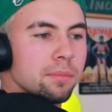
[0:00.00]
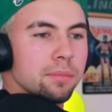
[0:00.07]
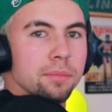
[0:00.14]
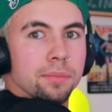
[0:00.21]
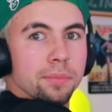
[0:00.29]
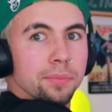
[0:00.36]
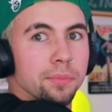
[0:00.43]

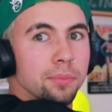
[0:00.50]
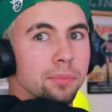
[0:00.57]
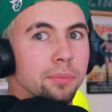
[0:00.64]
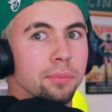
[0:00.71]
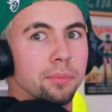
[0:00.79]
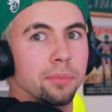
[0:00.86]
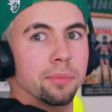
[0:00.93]
preciso
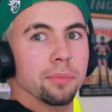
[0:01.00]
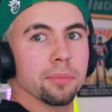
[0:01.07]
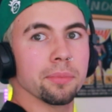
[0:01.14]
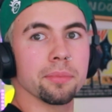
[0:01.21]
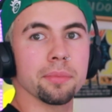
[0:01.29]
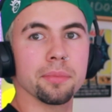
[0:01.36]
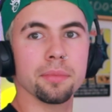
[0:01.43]

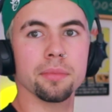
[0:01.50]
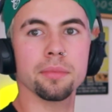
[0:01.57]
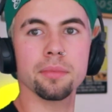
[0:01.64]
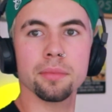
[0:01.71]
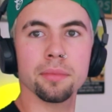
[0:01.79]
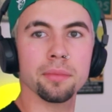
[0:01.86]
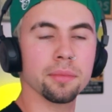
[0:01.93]
desesperadamente ter um
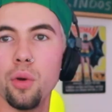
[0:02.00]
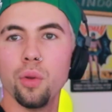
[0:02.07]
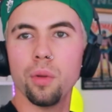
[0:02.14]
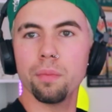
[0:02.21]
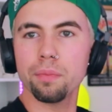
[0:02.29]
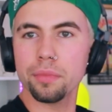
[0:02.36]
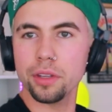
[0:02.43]
estilo.
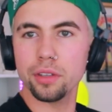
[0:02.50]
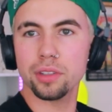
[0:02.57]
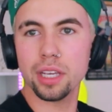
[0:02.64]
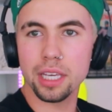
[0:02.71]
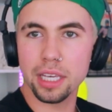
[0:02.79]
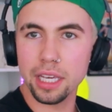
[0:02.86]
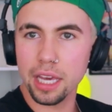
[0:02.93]
Eu.
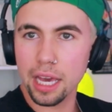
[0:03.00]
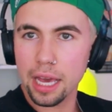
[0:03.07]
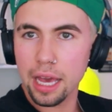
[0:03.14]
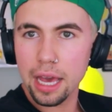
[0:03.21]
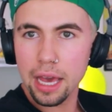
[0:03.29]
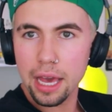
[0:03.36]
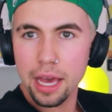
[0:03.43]
Isso aqui
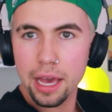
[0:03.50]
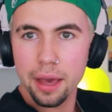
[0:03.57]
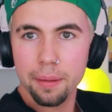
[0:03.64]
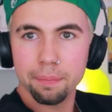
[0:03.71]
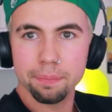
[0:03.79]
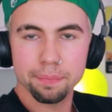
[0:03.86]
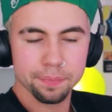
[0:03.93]

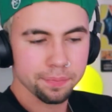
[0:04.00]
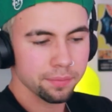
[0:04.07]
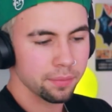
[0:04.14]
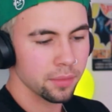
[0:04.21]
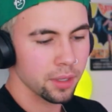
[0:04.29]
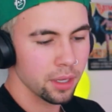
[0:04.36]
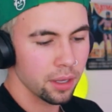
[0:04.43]
é.
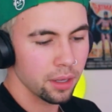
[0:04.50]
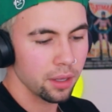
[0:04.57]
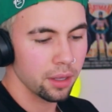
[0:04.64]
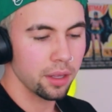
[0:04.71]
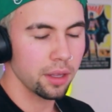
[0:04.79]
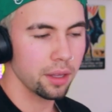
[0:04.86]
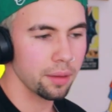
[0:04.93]

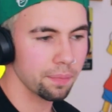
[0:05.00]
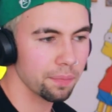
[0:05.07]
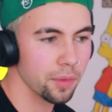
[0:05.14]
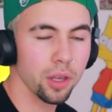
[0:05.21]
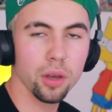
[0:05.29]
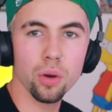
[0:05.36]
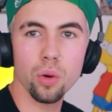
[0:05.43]

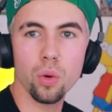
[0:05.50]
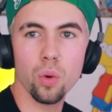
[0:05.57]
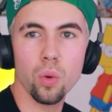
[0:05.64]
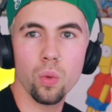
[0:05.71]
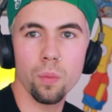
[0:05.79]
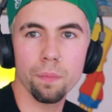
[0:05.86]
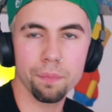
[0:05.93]

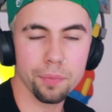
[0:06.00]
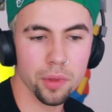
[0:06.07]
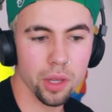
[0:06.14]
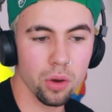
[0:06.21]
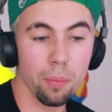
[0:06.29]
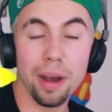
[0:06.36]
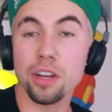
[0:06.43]
Eu.
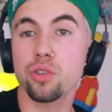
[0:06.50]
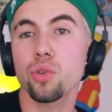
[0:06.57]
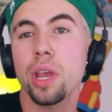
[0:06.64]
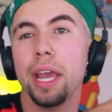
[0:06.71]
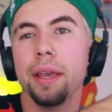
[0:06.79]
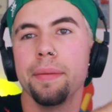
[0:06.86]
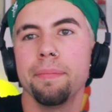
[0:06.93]
Eu
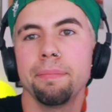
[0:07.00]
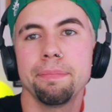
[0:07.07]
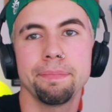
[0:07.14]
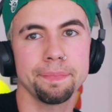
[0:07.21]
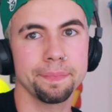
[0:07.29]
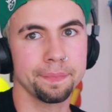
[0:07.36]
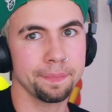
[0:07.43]
machuquei.
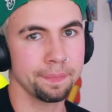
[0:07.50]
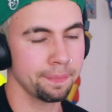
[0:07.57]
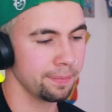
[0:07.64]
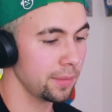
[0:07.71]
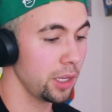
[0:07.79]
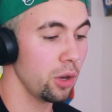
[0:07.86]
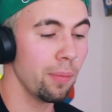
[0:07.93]

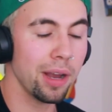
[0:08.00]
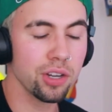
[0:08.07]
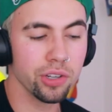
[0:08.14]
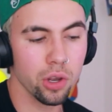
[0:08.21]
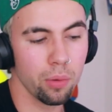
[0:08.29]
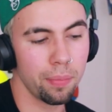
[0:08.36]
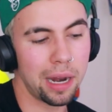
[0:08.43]
Eu
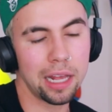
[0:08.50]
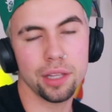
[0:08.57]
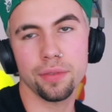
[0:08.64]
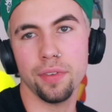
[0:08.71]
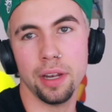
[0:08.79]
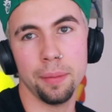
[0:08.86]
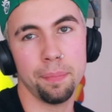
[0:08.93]
machuquei o
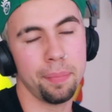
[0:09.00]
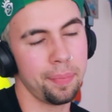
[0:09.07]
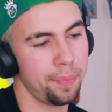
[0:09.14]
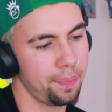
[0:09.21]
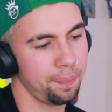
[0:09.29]
braço, Felipe.